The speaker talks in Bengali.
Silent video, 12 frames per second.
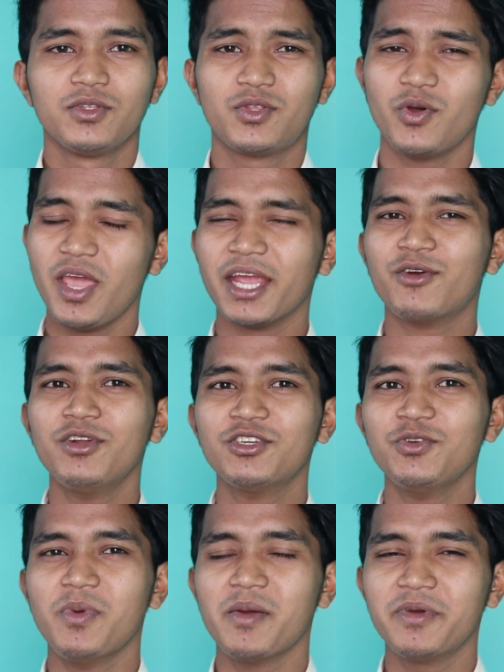তো এখন
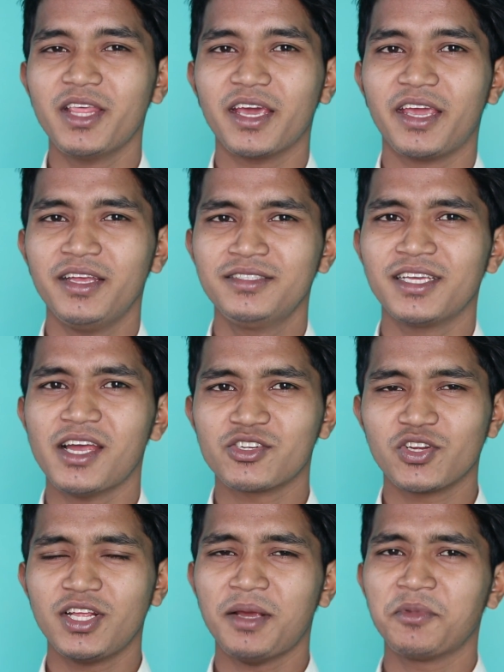একটু ভেবে দেখেন যে
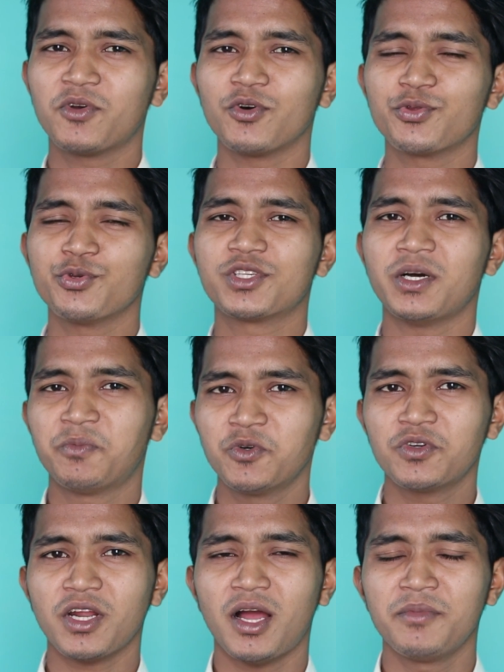আসলে আমি কত
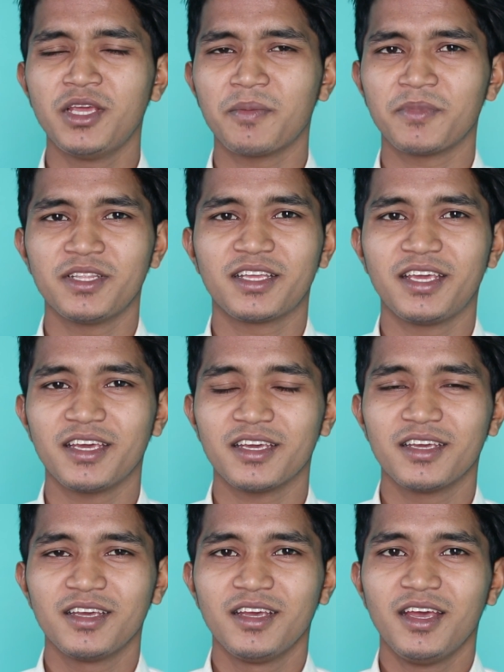সাপোর্ট আমি আপনাদেরকে
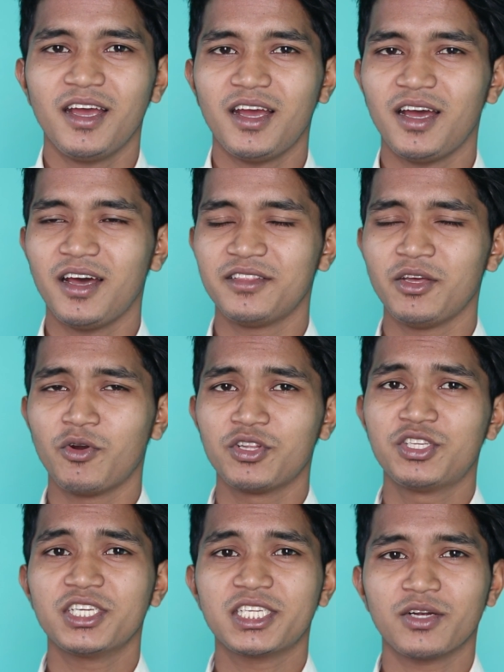
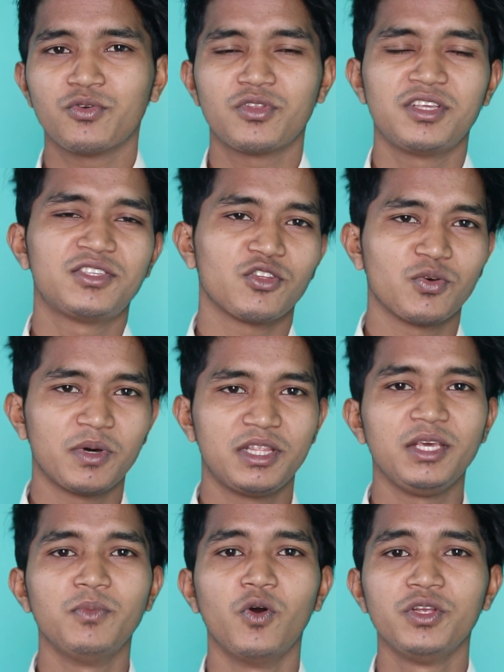দেওয়ার চেষ্টা করতেছি অথবা
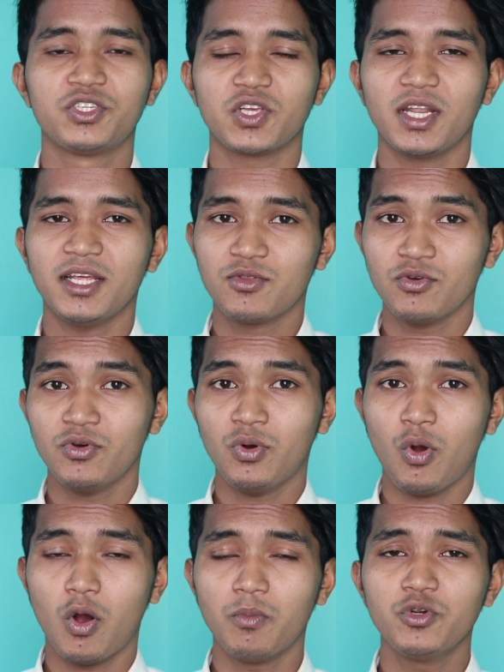দিব ইনশাল্লাহ তো
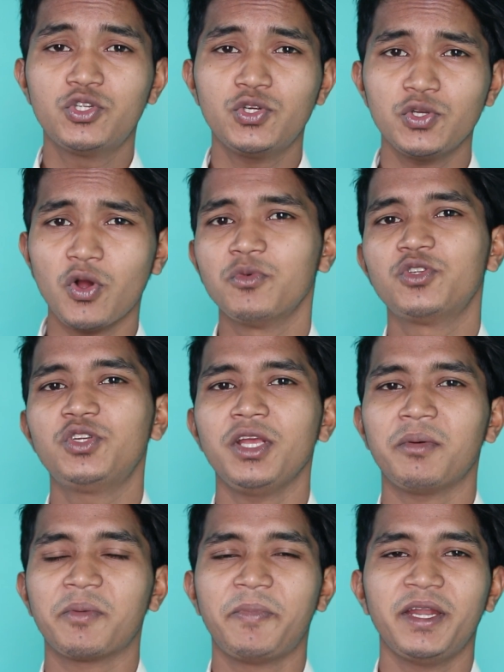অবশ্যই
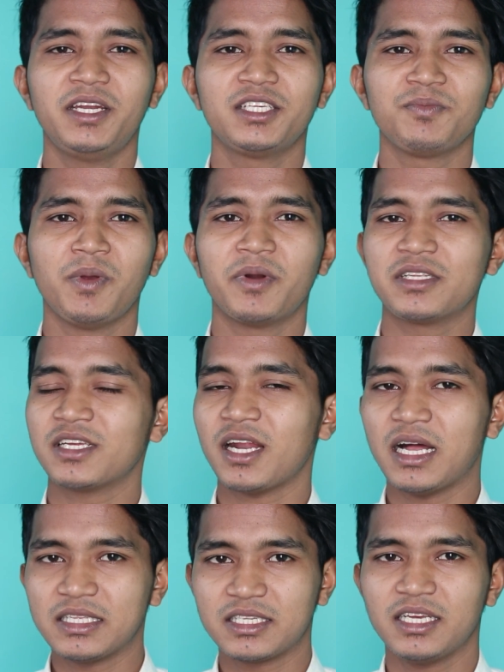অবশ্যই আমার পেন্ডিক্স মেম্বার
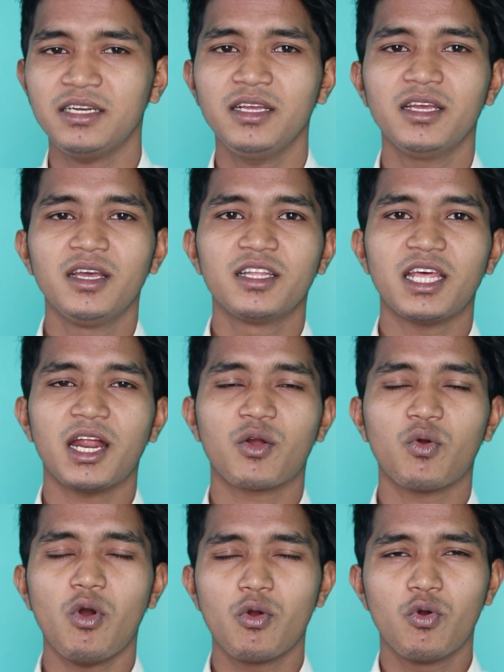যারা আছেন তারা
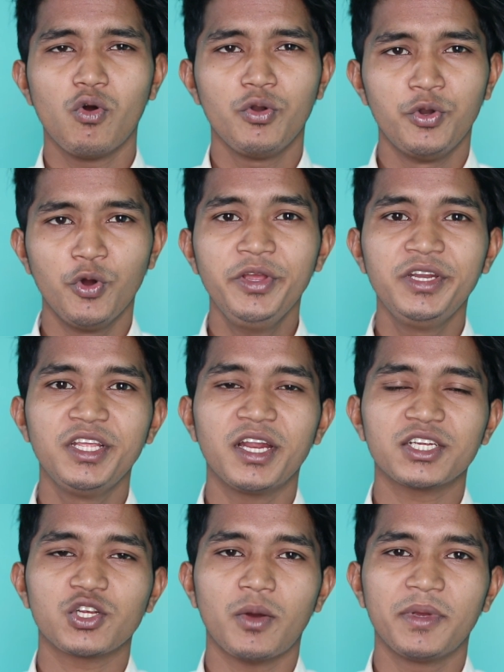কখনোই
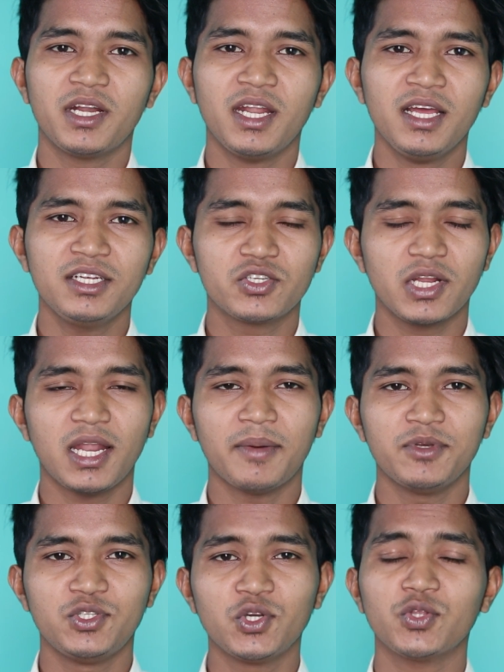নিরাশ হবেন না ইনশাল্লাহ
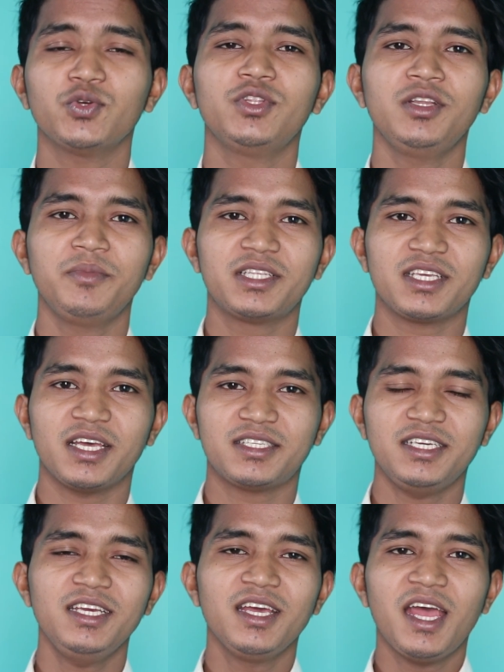আমি যতদিন বেঁচে
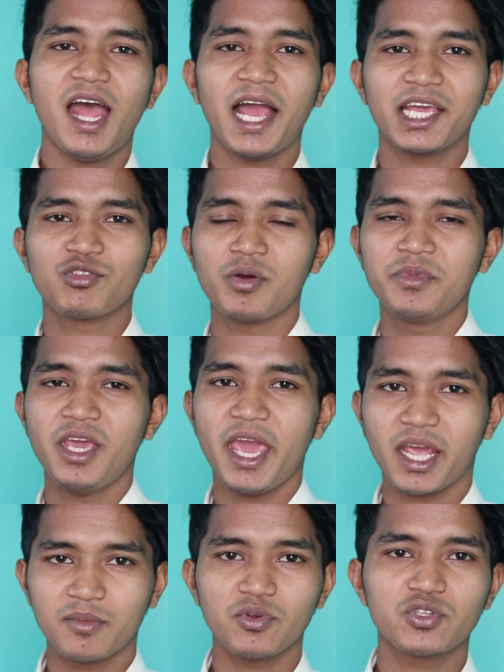আছি আগে তো আমি
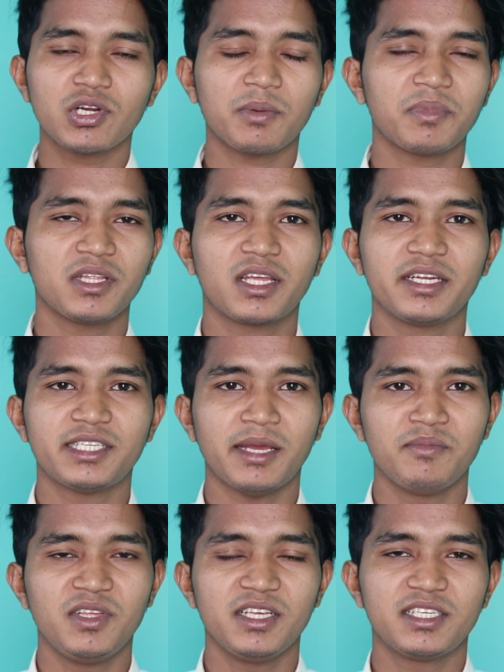এক বছর আপনাদেরকে
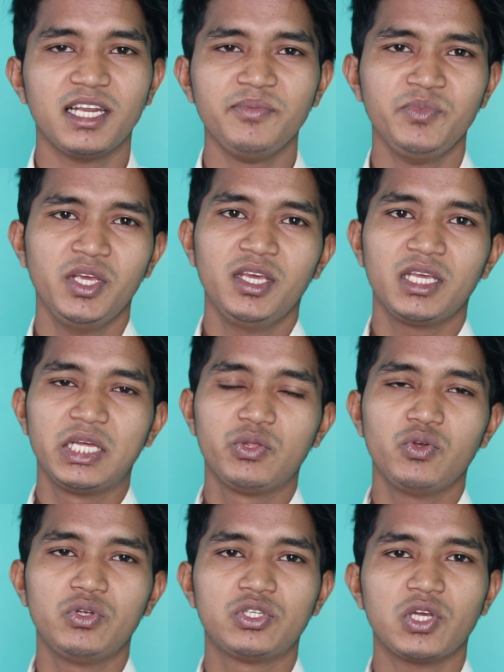টাইম দিয়েছিলাম
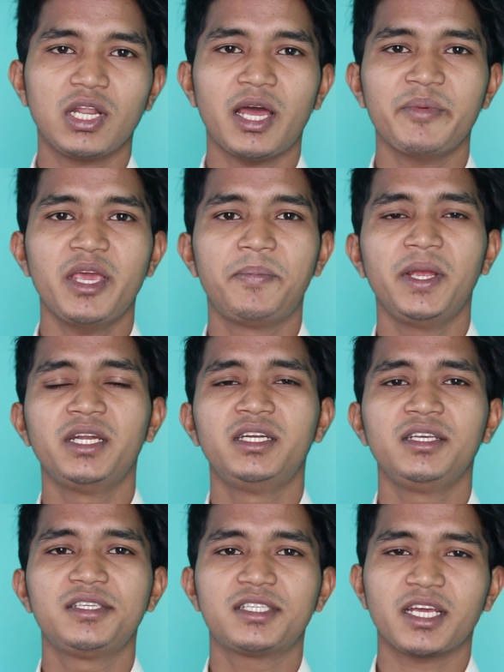কিন্তু ইনশাল্লাহ আমি এই
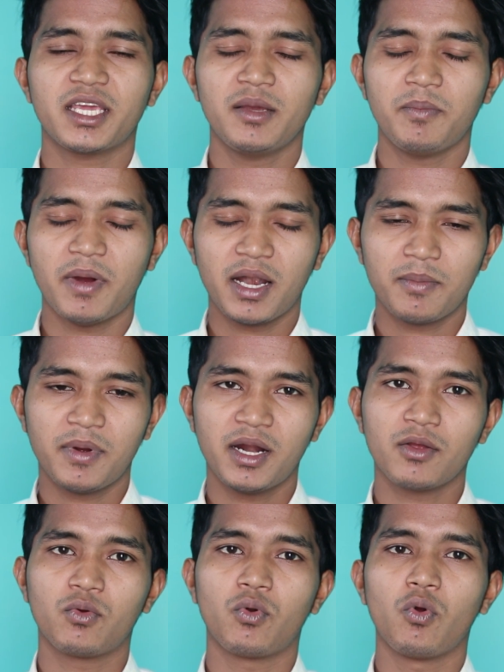পেডডিক্সটাকে
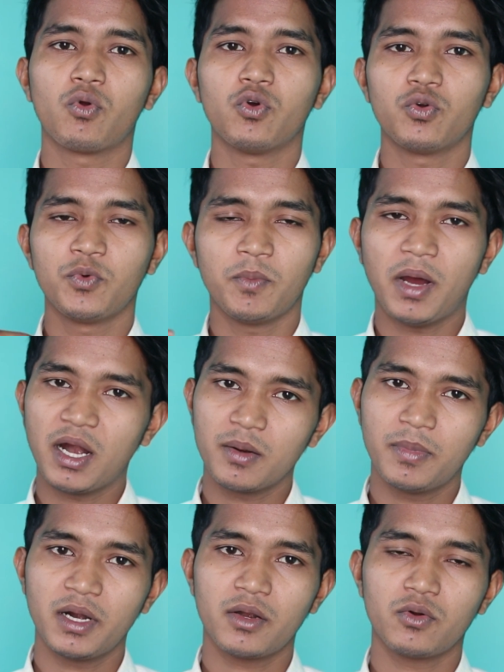বারবার গ্রো করব
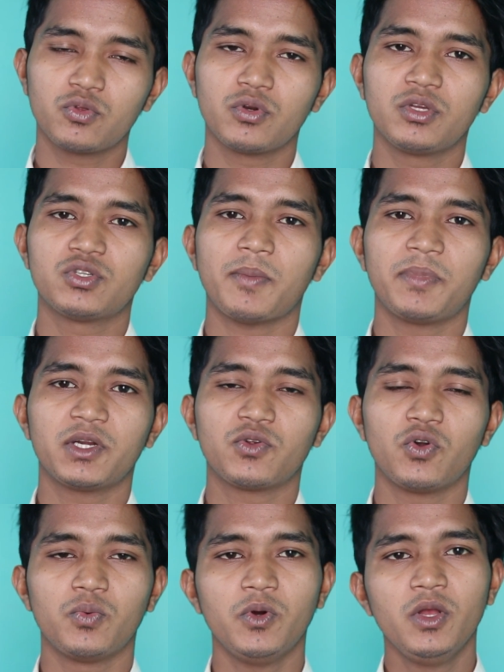বারবার নতুন কিছু আপডেট
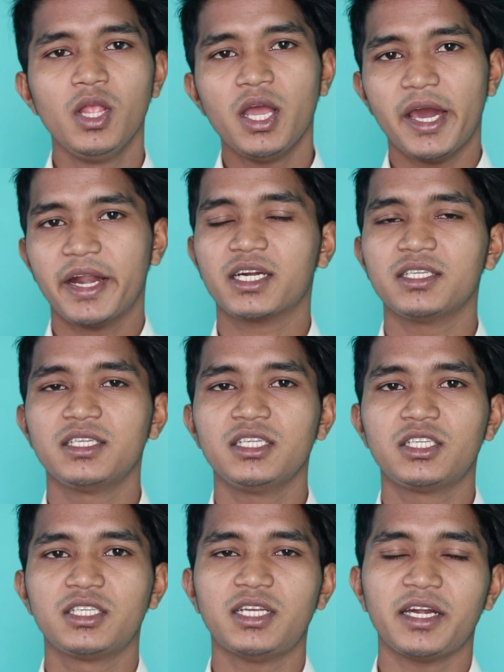করব আর একটা
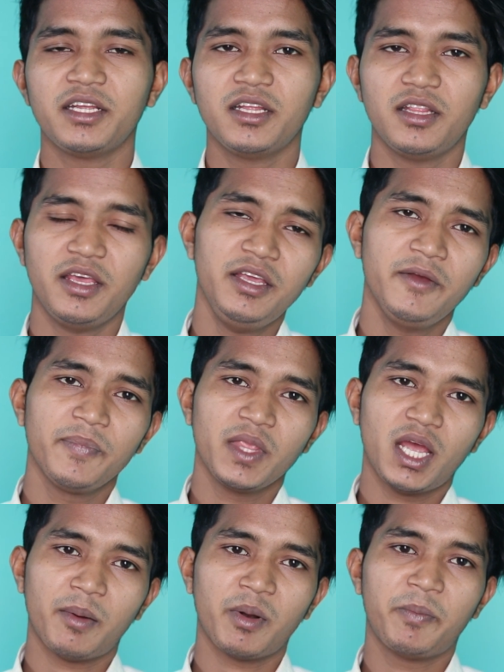জিনিস জানিয়ে দেই
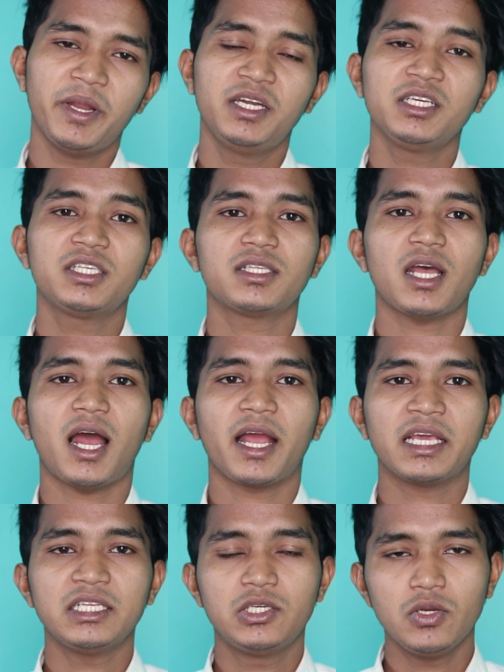আমার পেডডিক্স
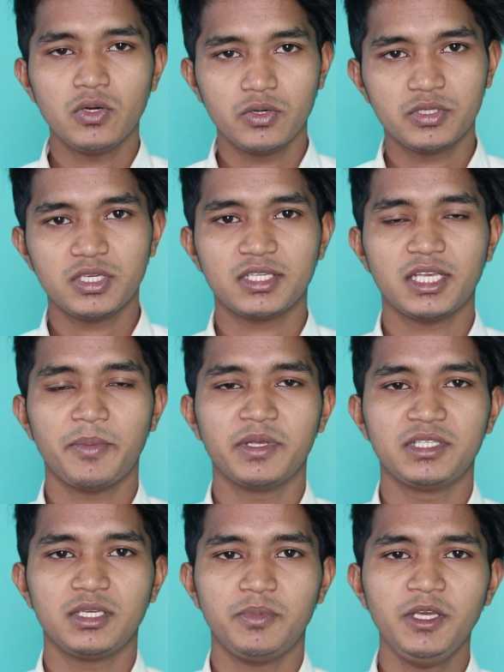আগে ছিল হচ্ছে
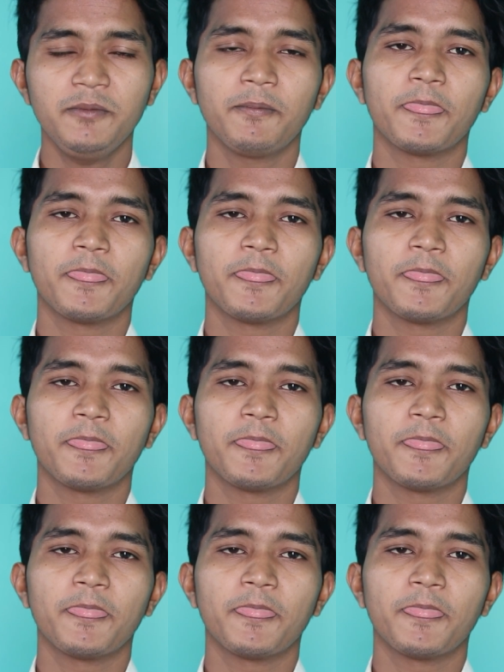সেভেন জিবি